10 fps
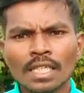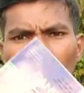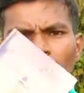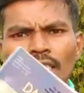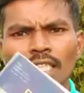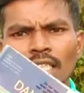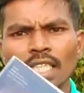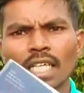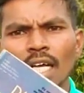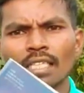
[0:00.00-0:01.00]
हियाँ जे
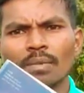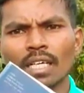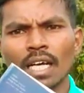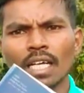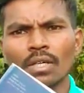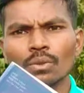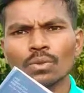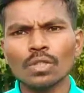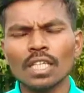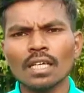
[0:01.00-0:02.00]
जितनी ही कहानी मन आए
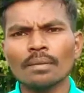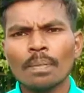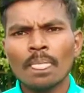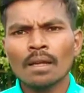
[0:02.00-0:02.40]
उठू के